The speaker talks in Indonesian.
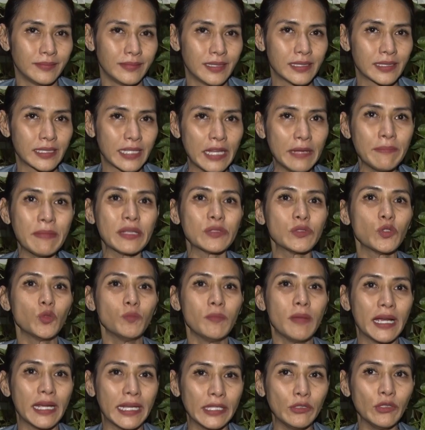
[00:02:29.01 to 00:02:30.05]
saya masuk
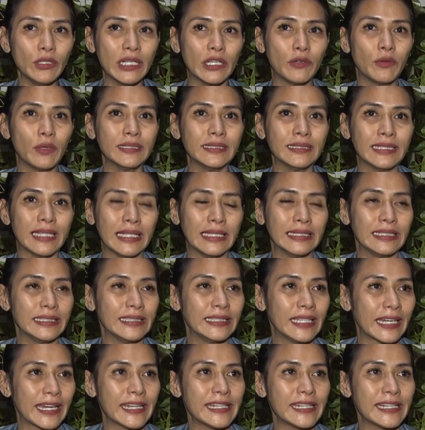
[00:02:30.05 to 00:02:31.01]
bank itu lewat tantenya